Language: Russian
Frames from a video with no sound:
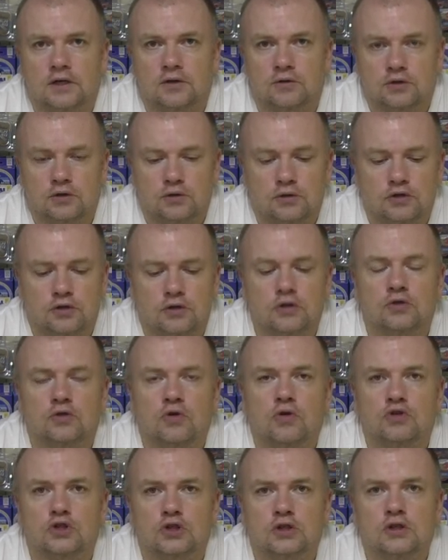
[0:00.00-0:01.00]
То есть крючок
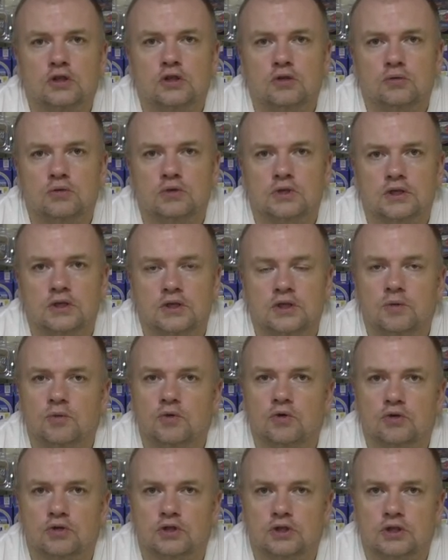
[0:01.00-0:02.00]
должен гнуться
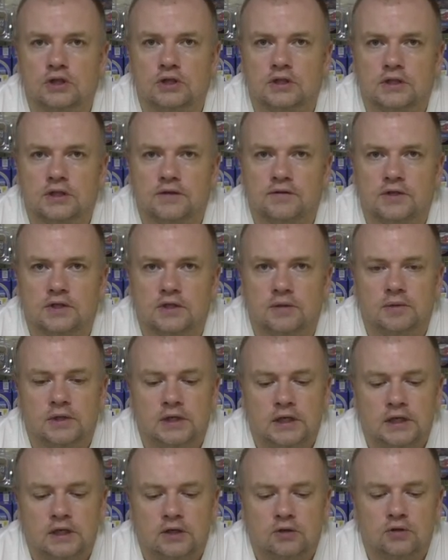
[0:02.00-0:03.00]
немножечко совсем.
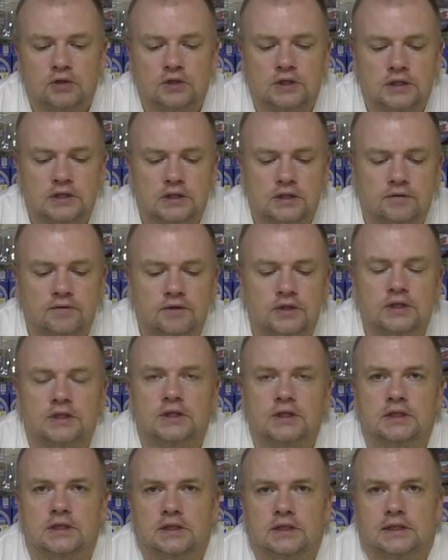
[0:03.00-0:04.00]
То есть если если вы,
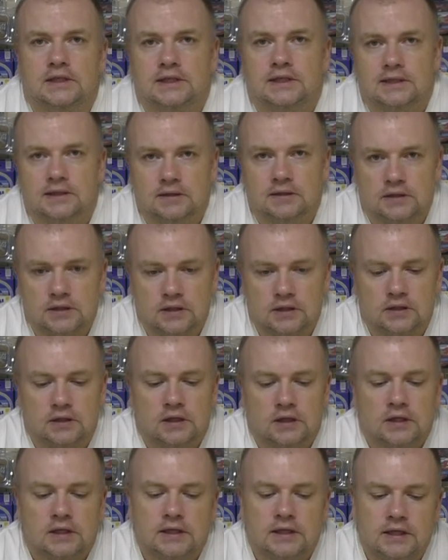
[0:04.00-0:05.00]
естественно, не, не
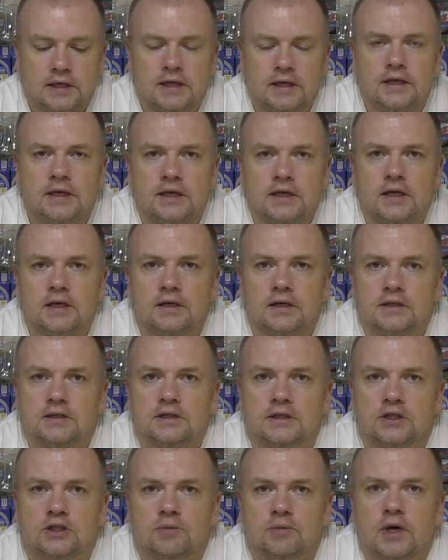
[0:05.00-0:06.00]
еле-еле
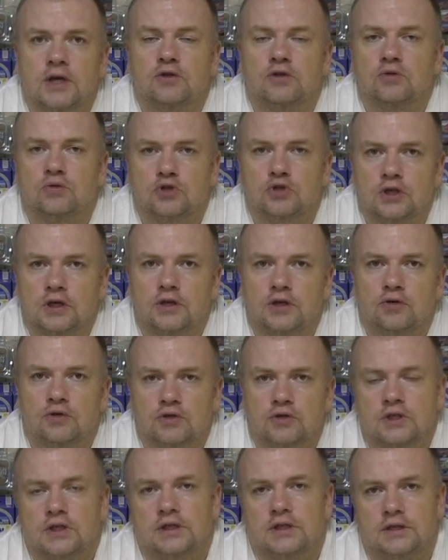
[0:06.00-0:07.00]
зажимаете, он уже
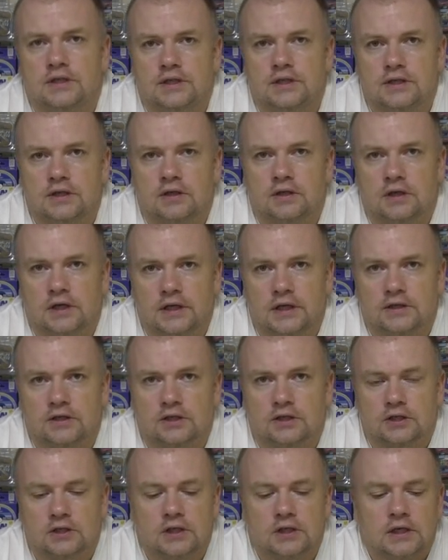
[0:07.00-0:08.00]
гнется, это не дело,
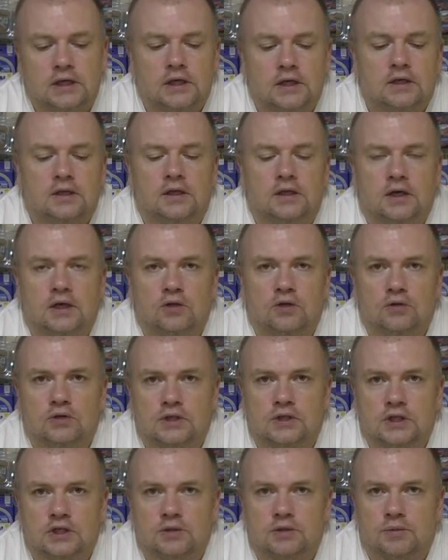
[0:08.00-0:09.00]
конечно. Да, но,
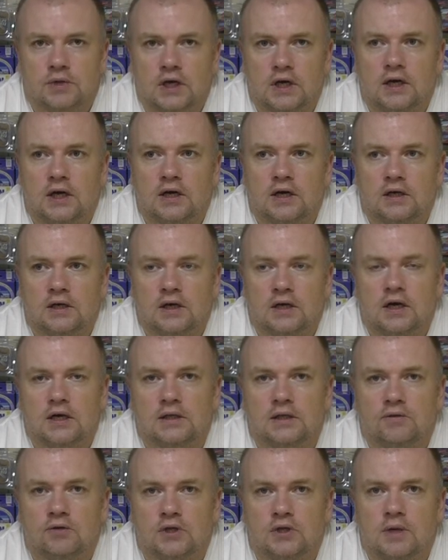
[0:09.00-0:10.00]
скажем так, как,
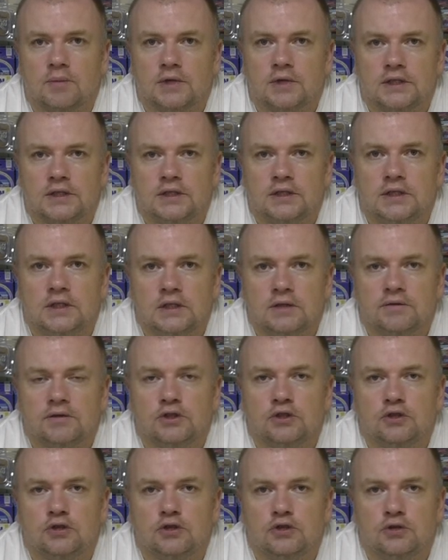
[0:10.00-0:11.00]
как-то вот
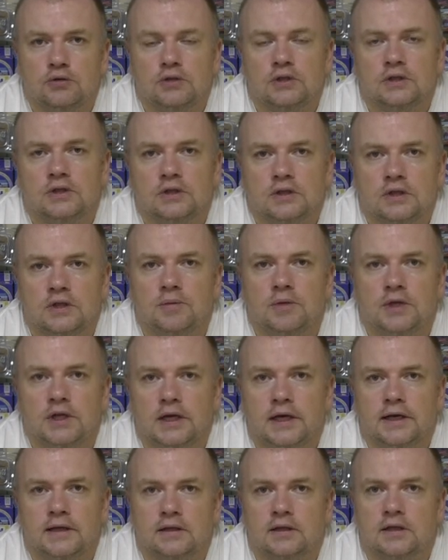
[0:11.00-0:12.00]
амортизировать чуть-чуть, для
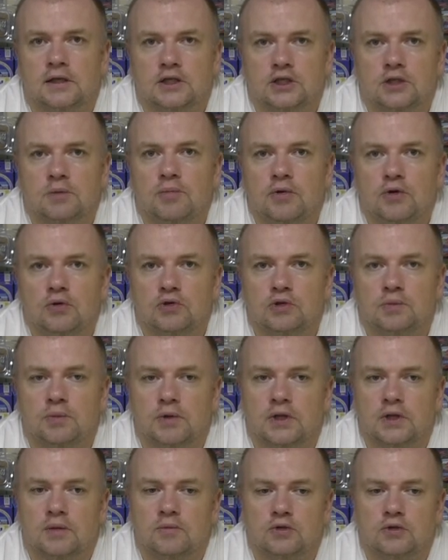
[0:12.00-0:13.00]
меня это даже плюс,
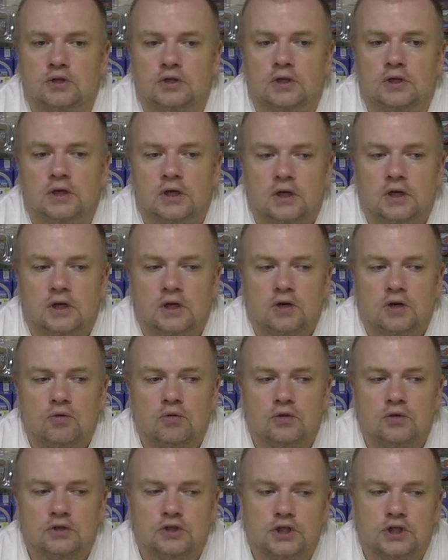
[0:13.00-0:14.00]
потому что
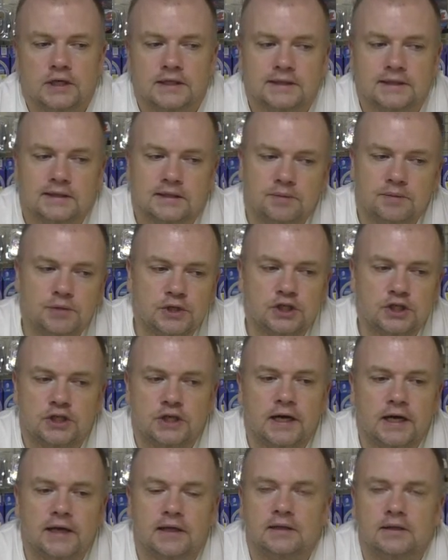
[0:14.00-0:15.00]
он часто
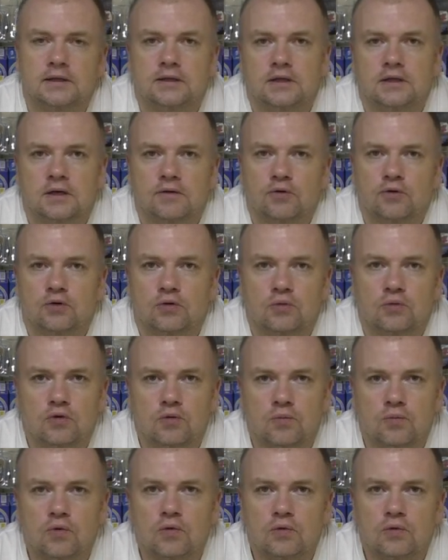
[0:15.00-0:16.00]
смягчает и не рвет
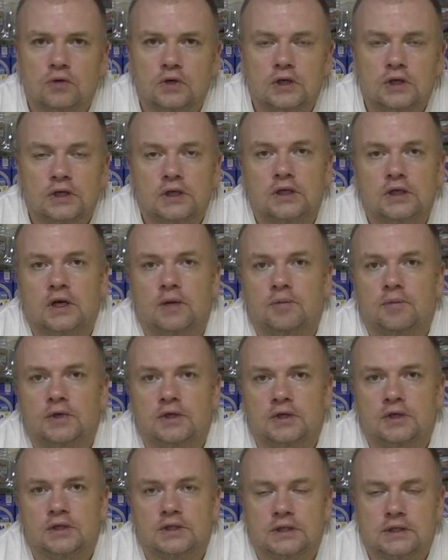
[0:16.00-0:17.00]
губу, и
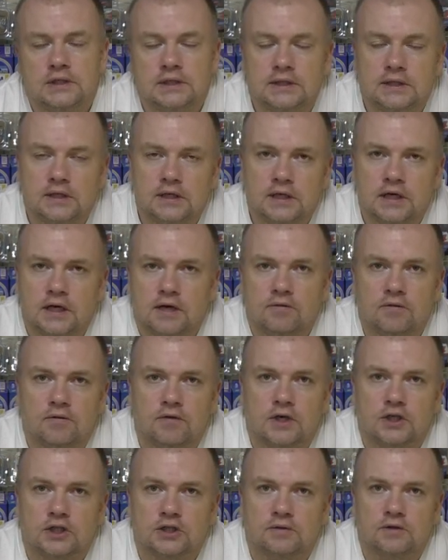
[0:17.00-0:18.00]
если издалека
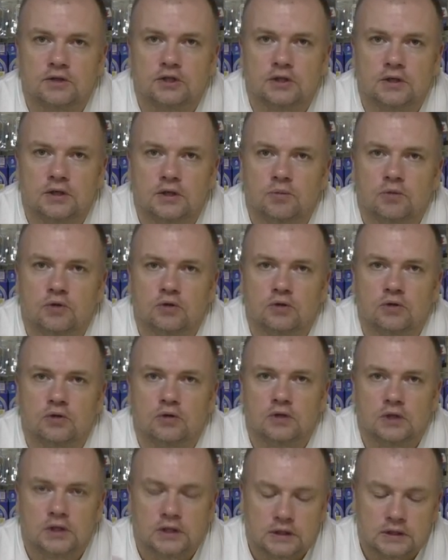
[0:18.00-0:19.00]
вываживаешь рыбу,
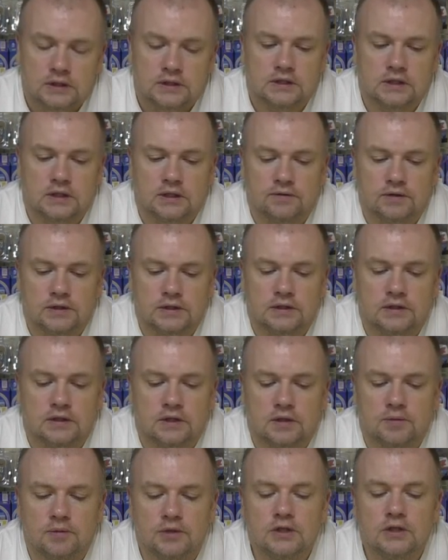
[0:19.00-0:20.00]
то, соответственно,
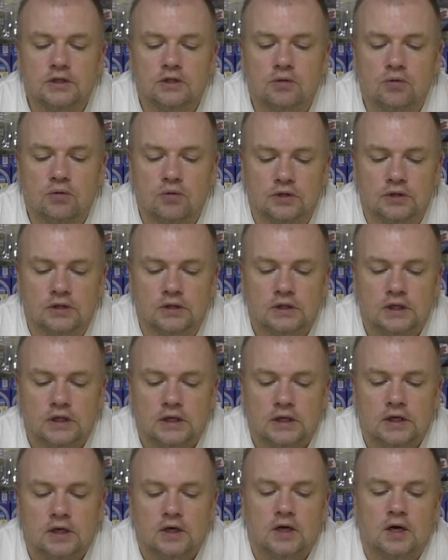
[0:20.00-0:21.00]
рыба не сходит.
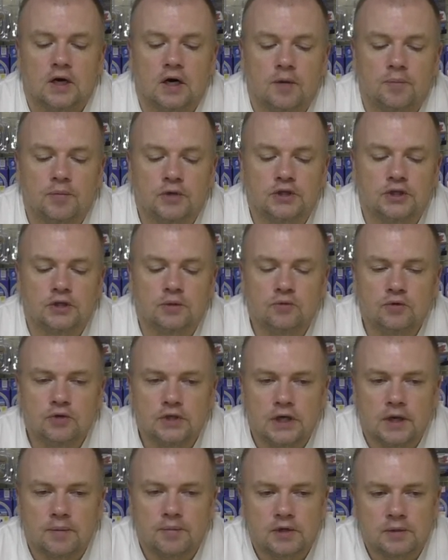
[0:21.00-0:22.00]
А почему
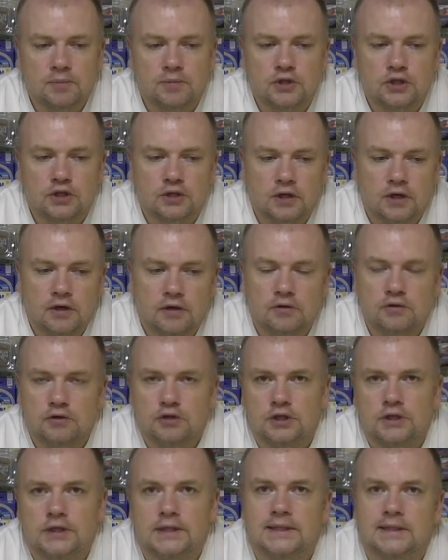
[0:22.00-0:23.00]
я предпочитаю
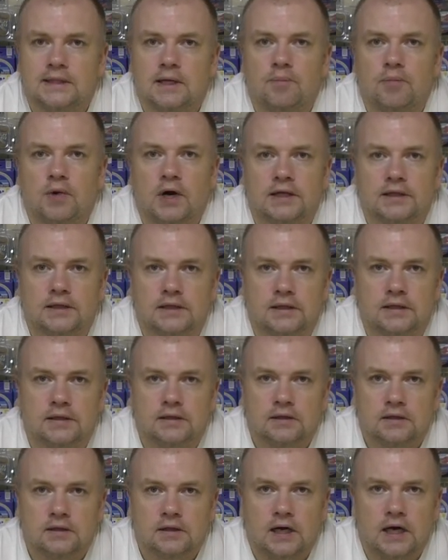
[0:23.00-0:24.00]
крючки с лопаткой,
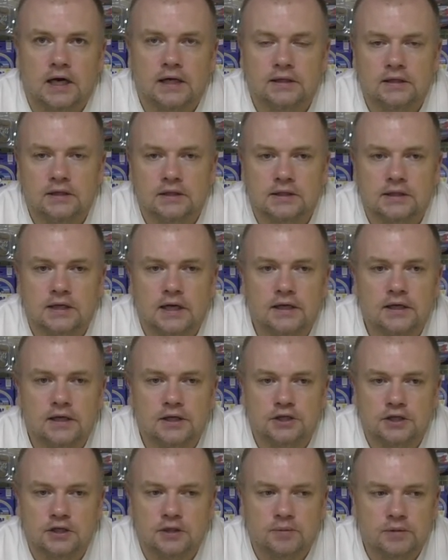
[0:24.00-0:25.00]
а не с
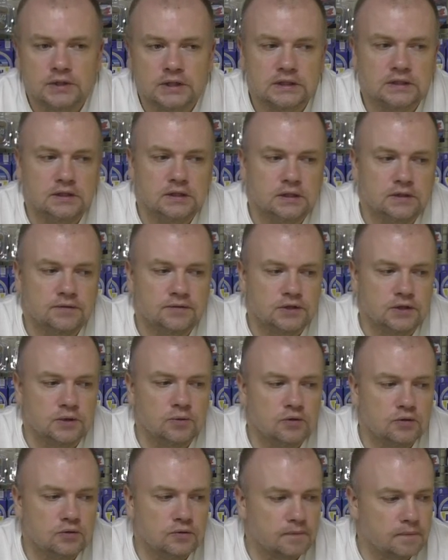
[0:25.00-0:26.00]
колечком? Здесь
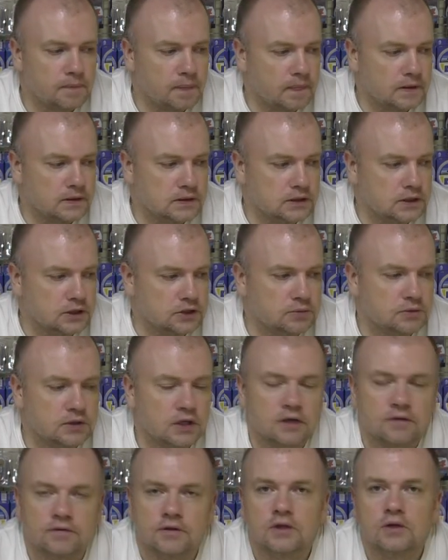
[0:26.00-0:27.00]
всему, скажем
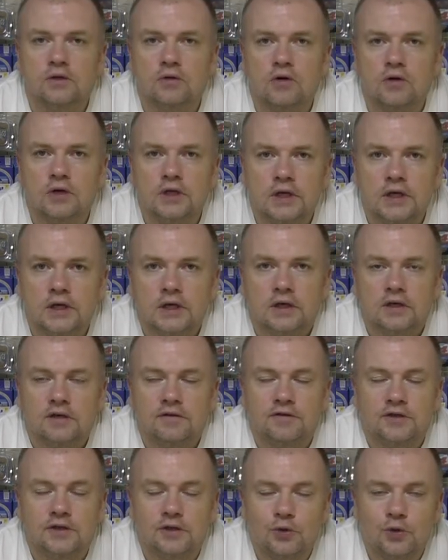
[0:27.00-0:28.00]
так, виной,
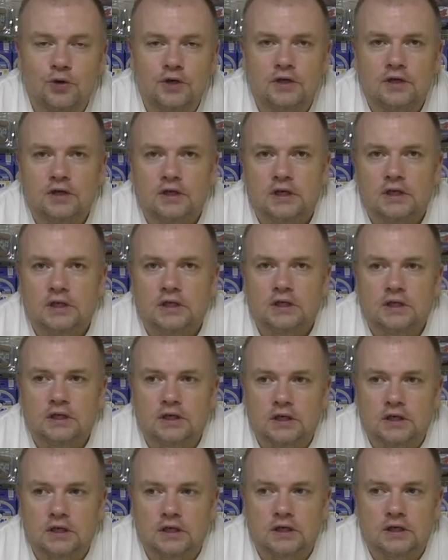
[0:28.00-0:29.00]
виной
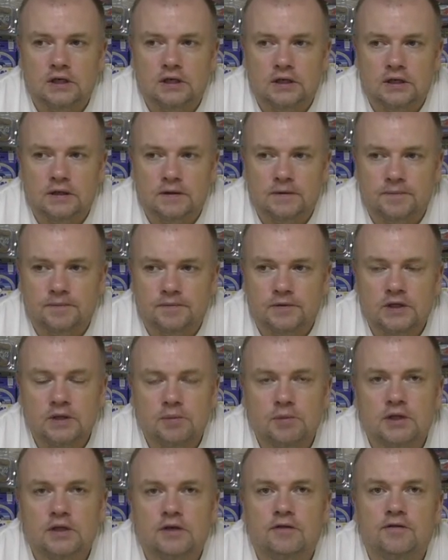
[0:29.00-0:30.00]
э,
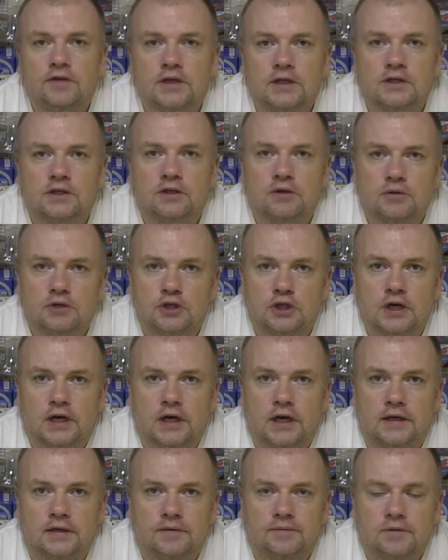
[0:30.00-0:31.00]
именно вес
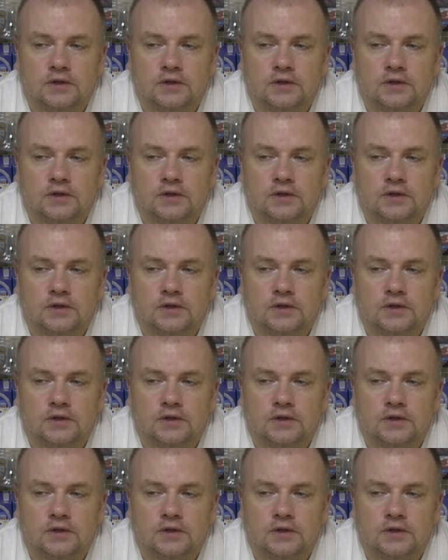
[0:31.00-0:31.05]
крючка.